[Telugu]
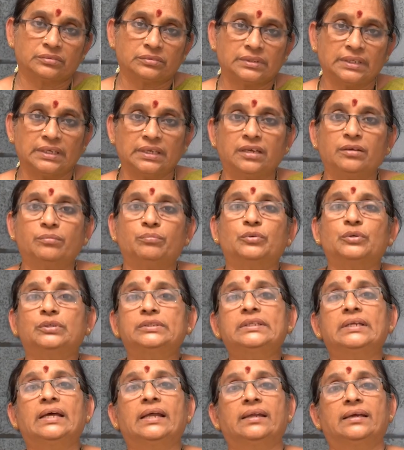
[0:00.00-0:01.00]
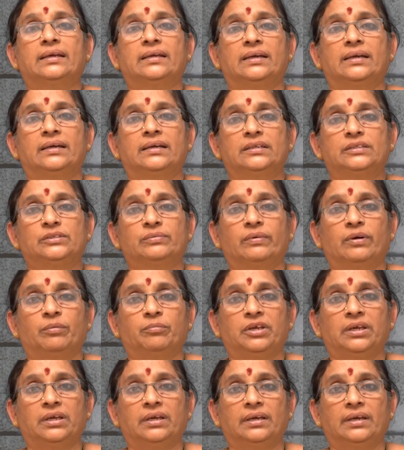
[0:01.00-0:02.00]
తిరిగి భోజనానికి రండి
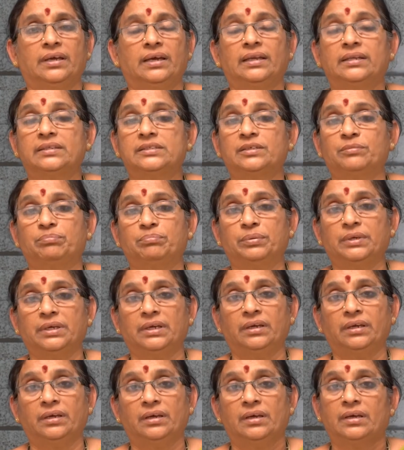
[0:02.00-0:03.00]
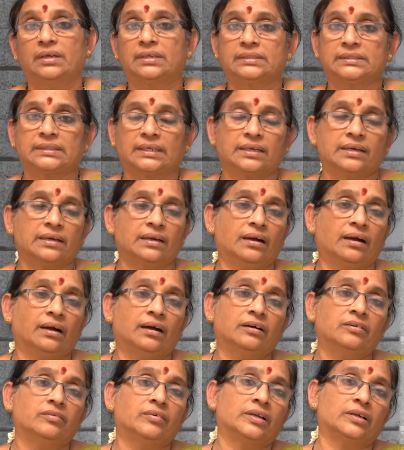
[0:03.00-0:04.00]
స్వామి అని చెప్పి చక్కగా
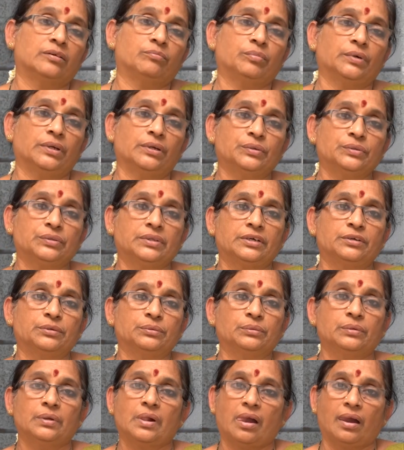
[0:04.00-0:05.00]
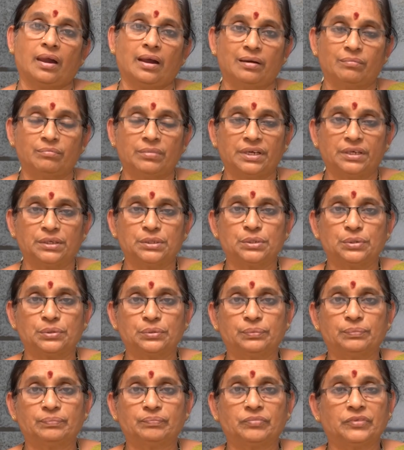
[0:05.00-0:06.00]
ఆహ్వానం పలుకుతాడు
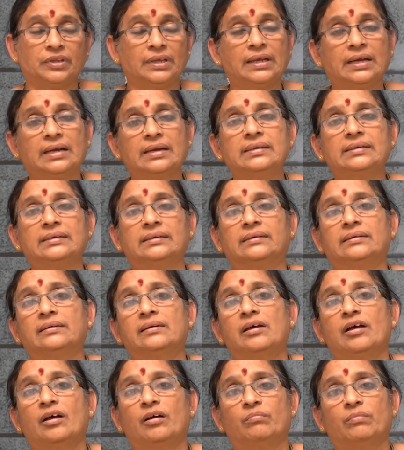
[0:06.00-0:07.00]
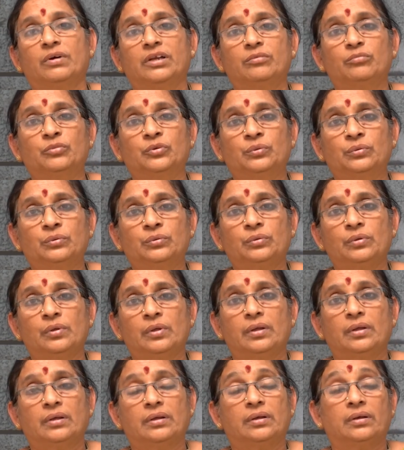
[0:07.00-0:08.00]
అంబరీషుడు ఇక్కడ మనము
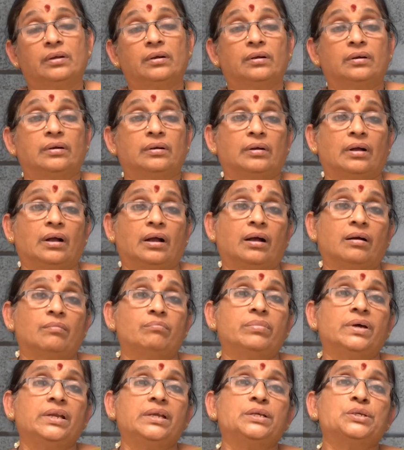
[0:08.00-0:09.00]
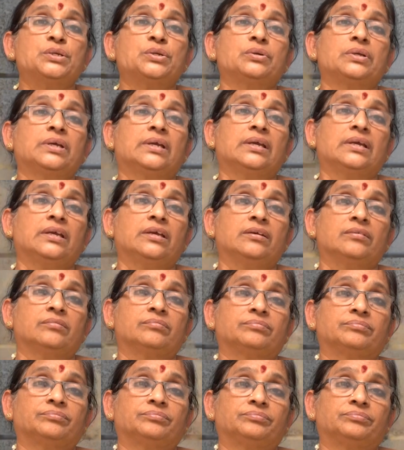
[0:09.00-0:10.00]
అంబరీషునికి
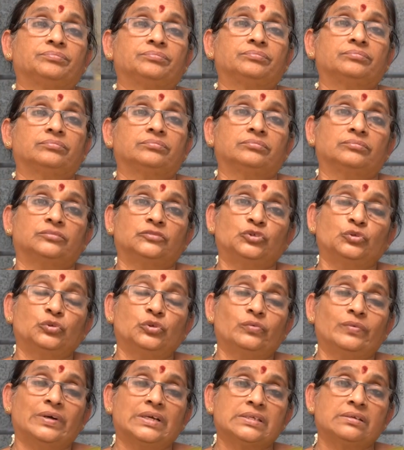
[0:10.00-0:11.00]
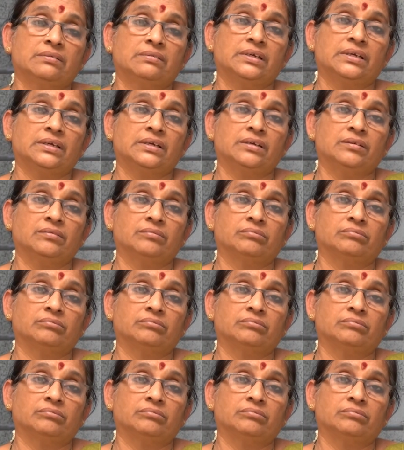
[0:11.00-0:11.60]
దూర్వాసునికి